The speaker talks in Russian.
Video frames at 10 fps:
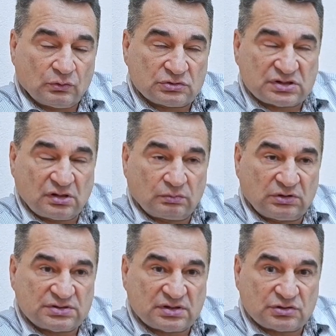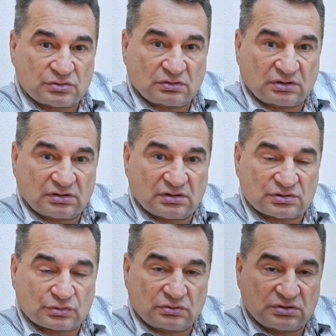Он сделал блестящую
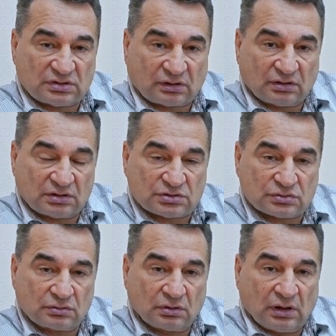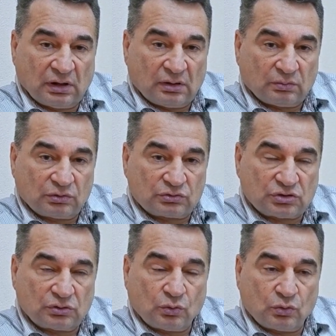кандидатскую диссертацию,
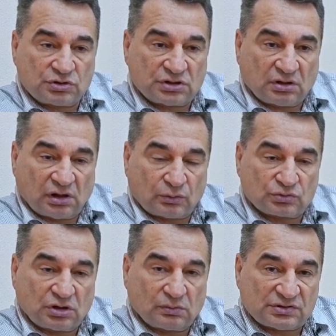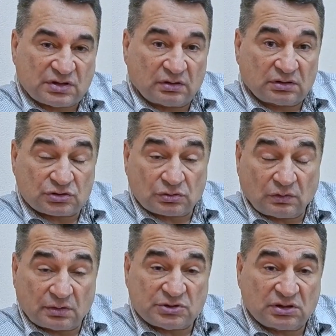получил очень хорошее образование,
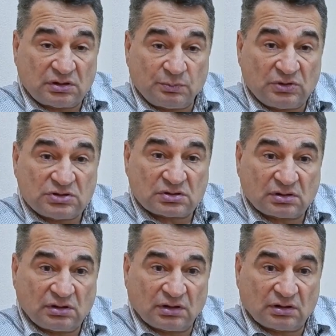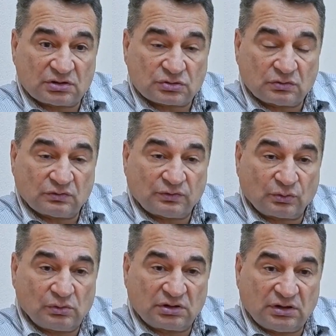что вообще типично для нашего
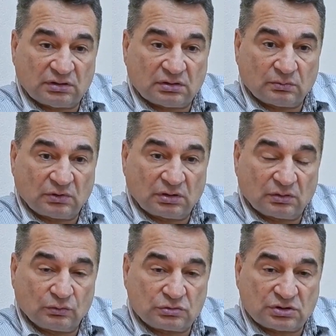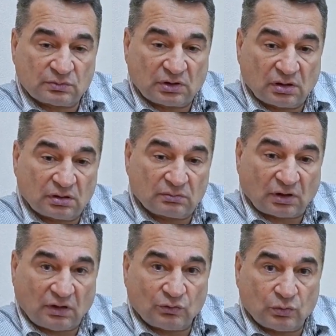факультета. Мы учим на
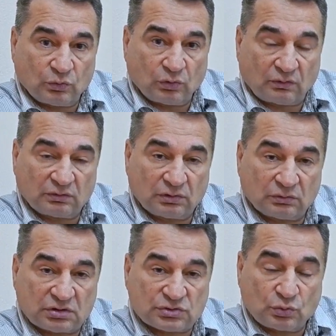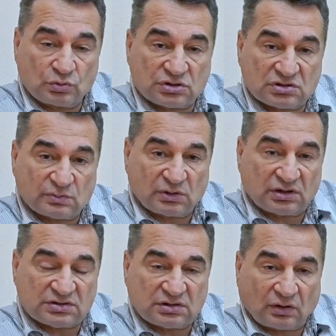мировом уровне, у нас очень
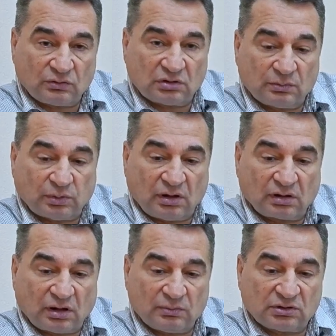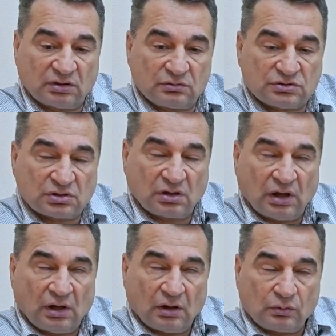сбалансированная программа, дающая
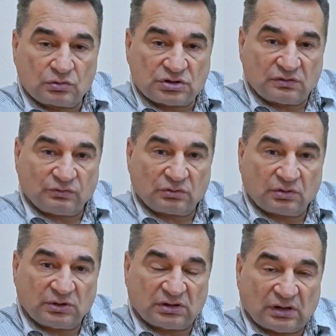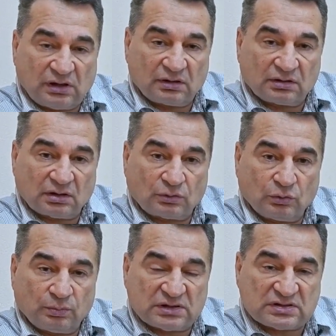очень фундаментальное
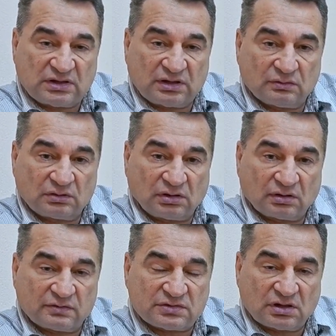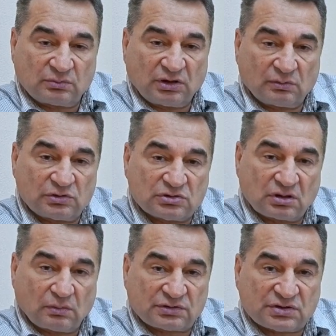такое последовательное
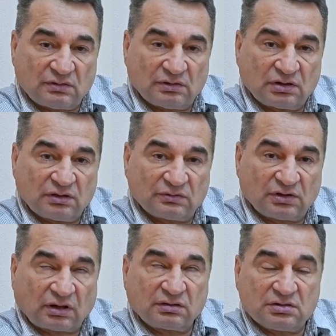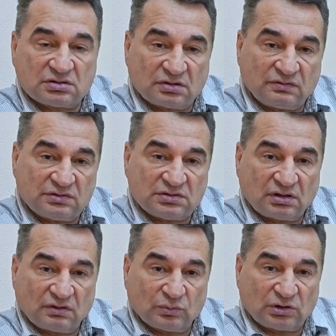всеобъемлющее образование в теоретической
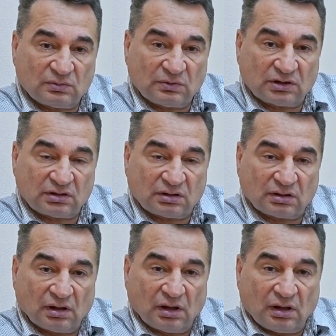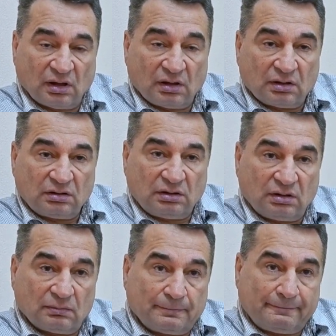физике и математике.
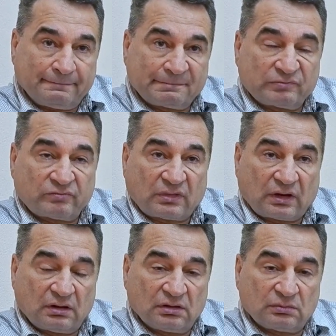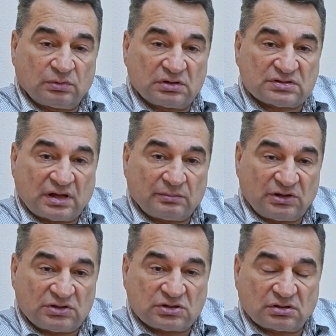И хм, это было
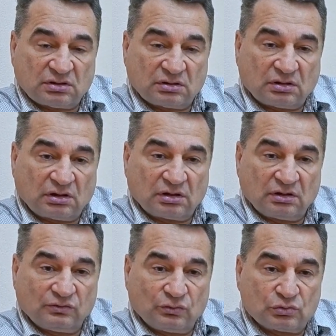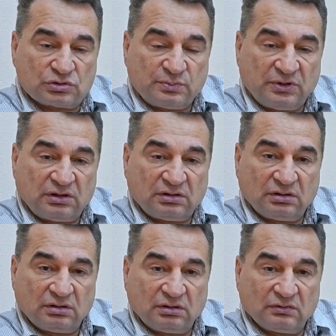замечено, как и его
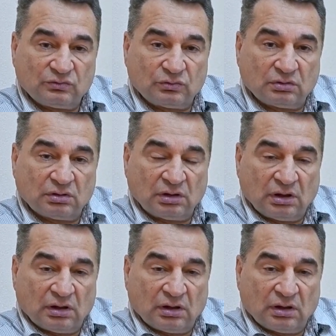успехи, и его,